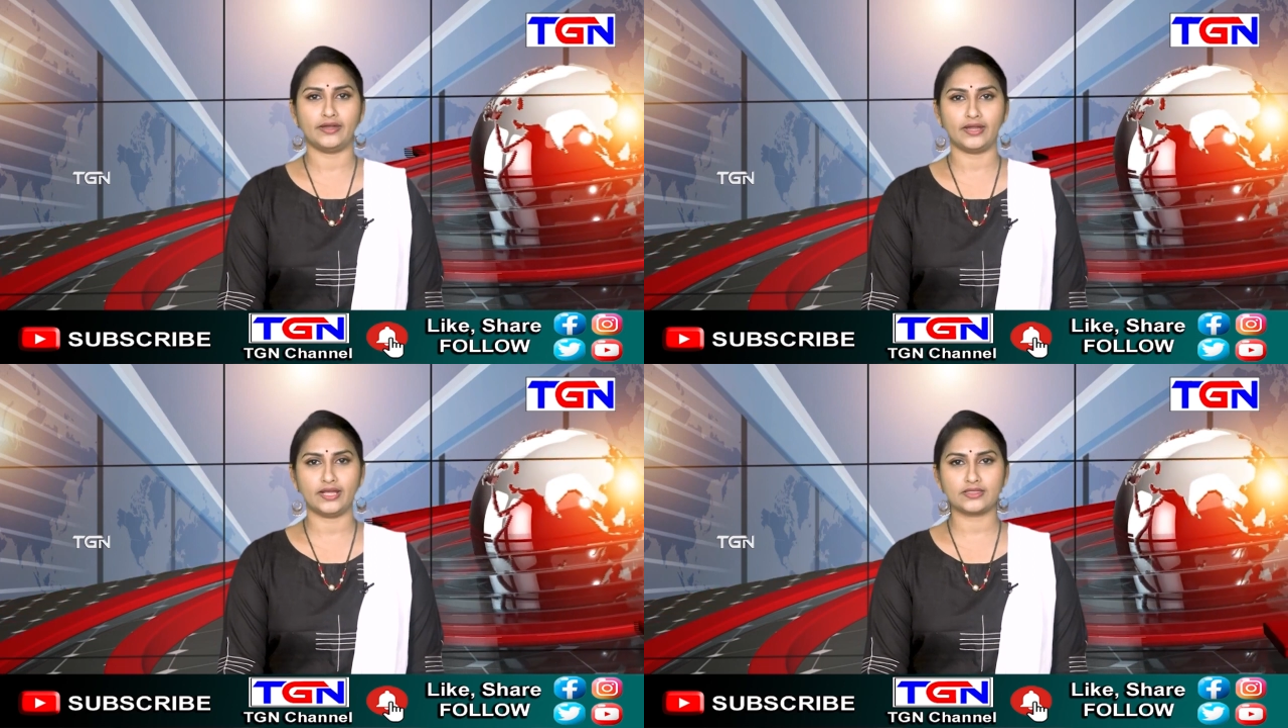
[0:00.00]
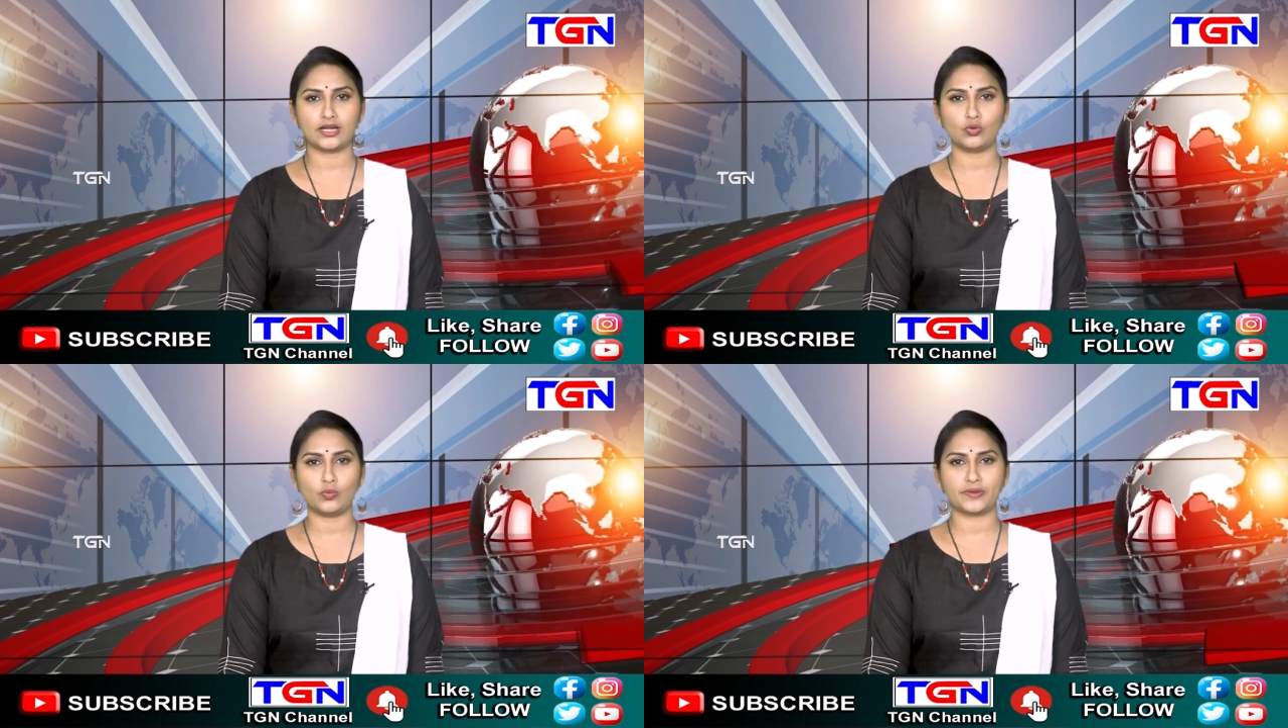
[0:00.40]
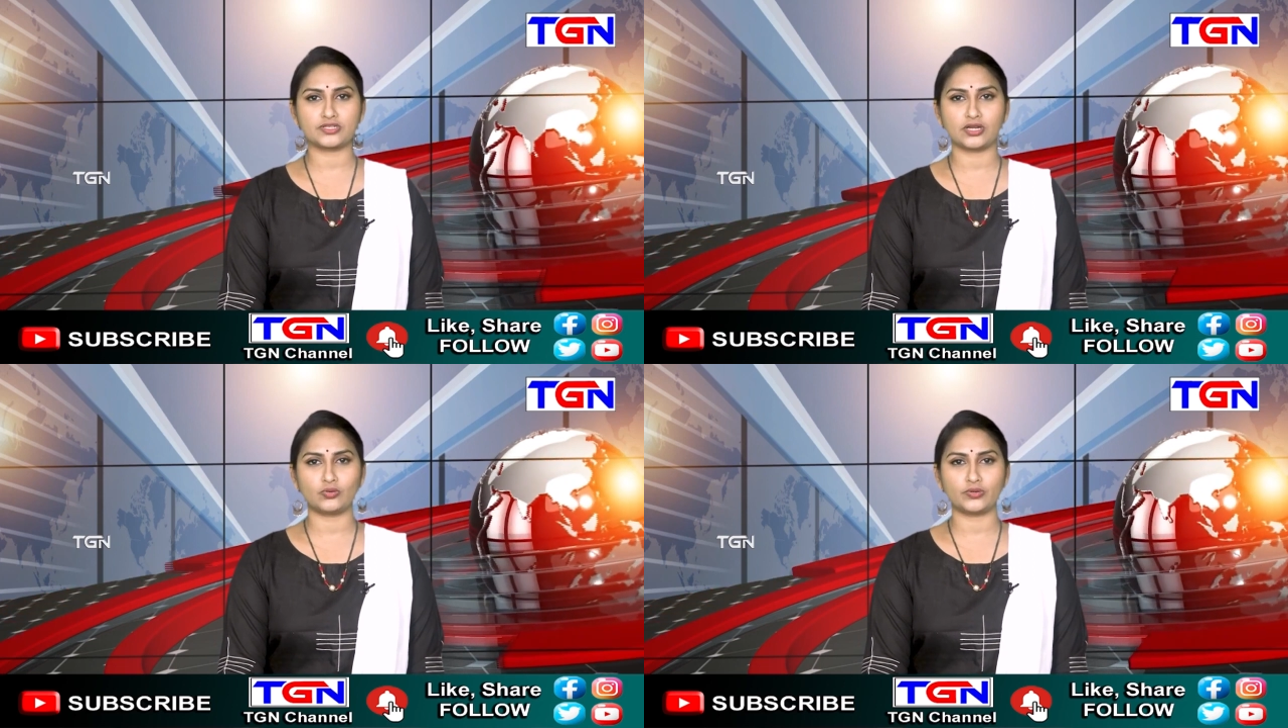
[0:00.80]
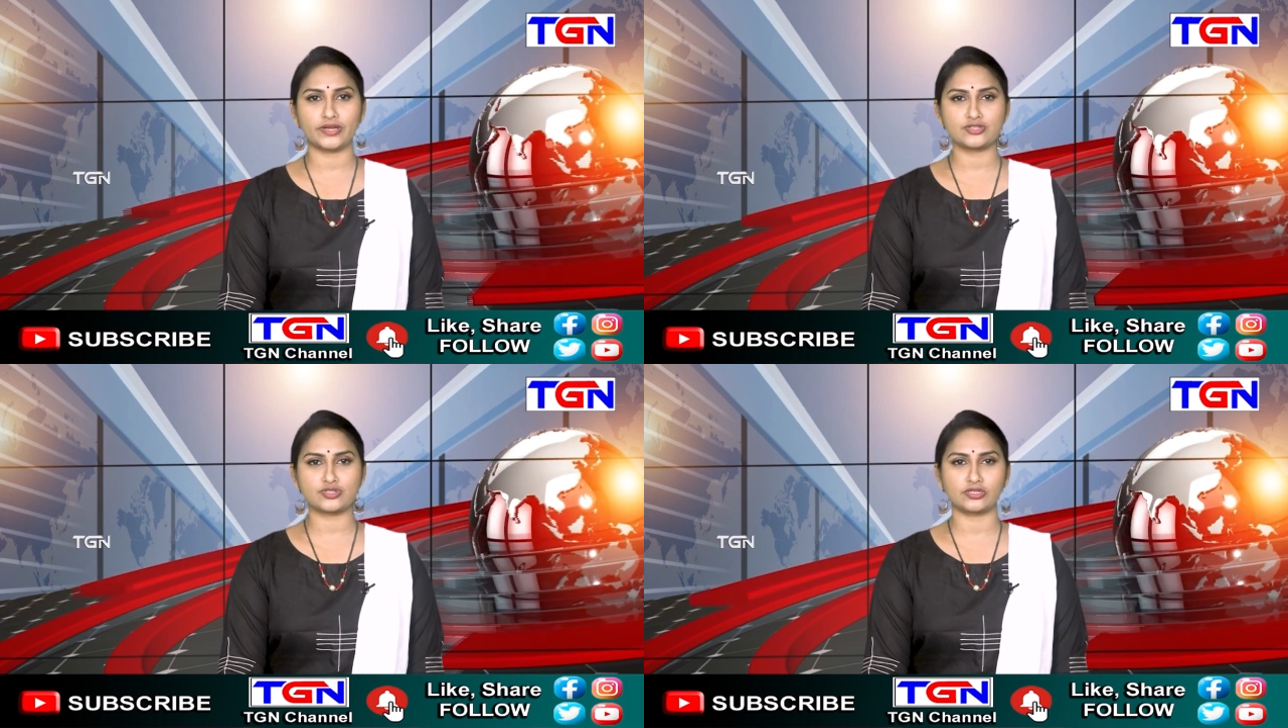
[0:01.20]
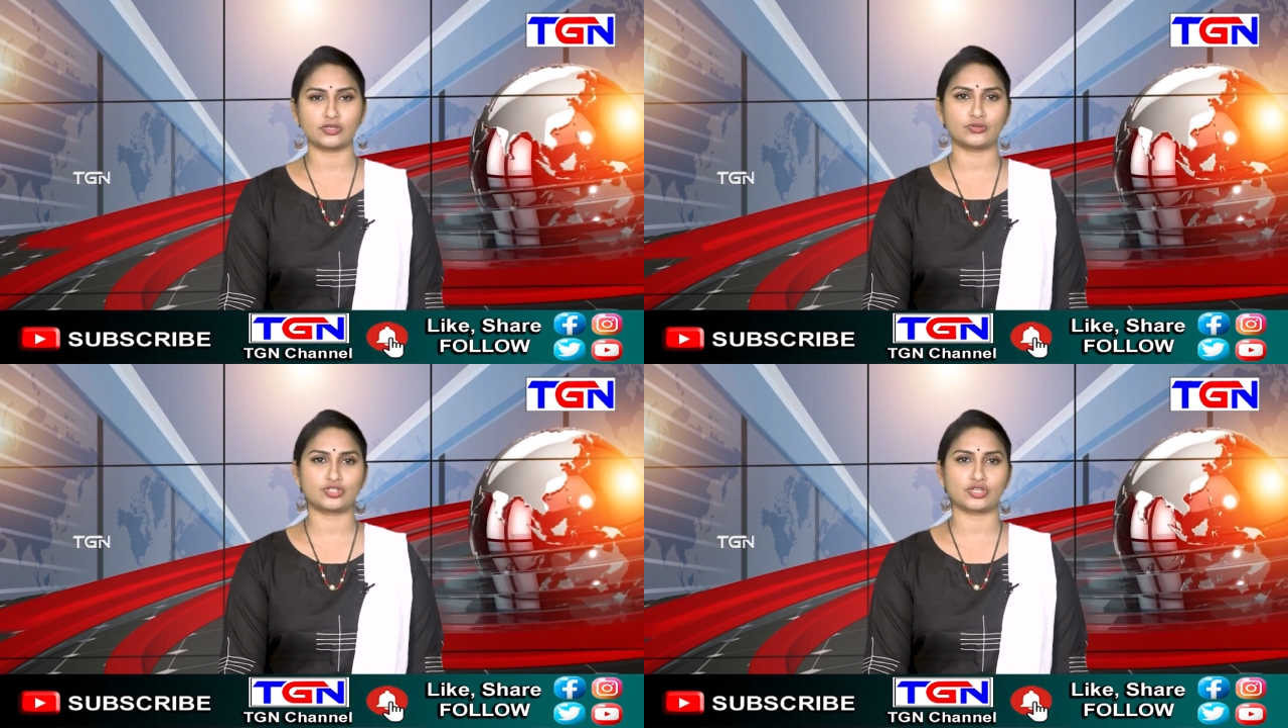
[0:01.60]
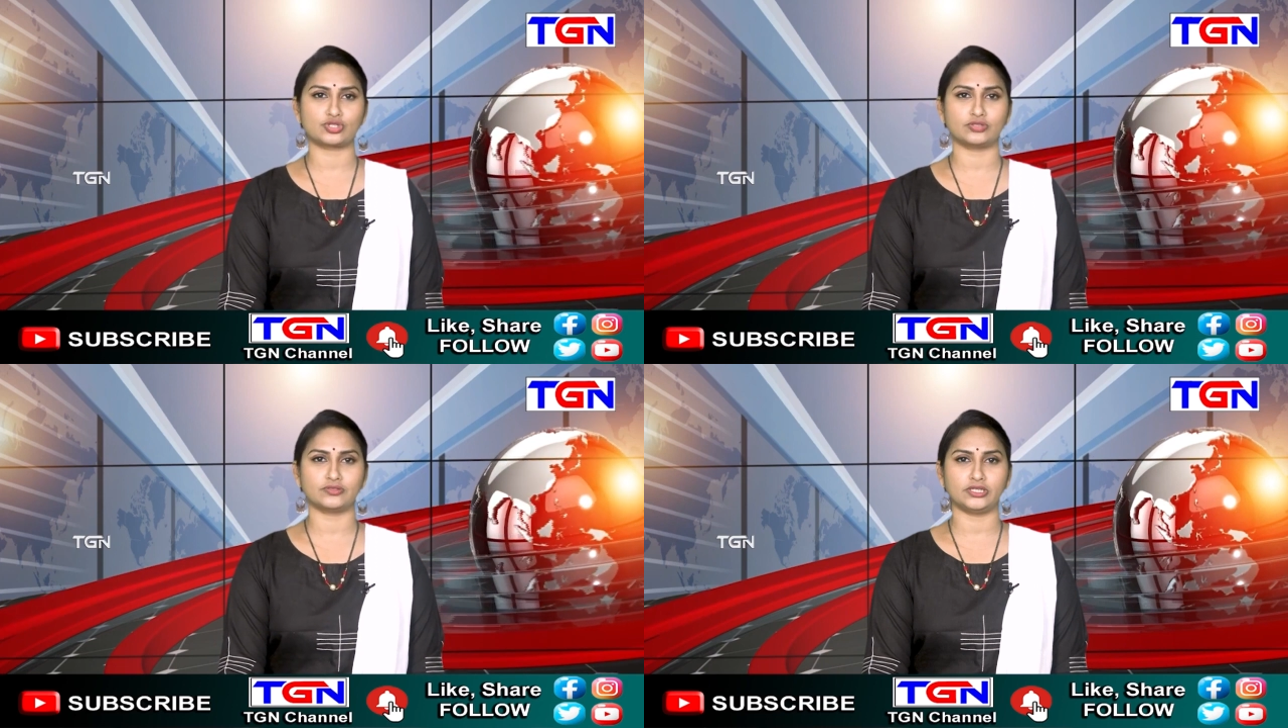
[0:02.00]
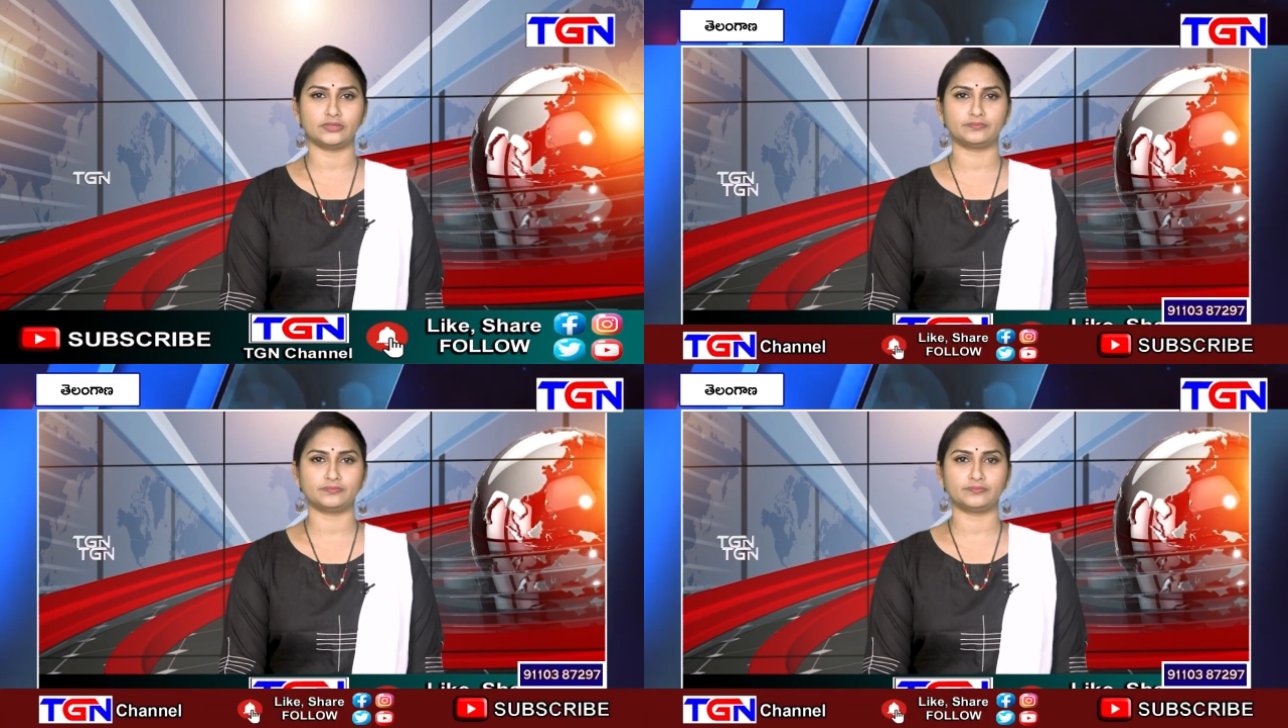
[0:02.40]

నేతలను ప్రజలను టెన్షన్ కి గురి చేస్తోంది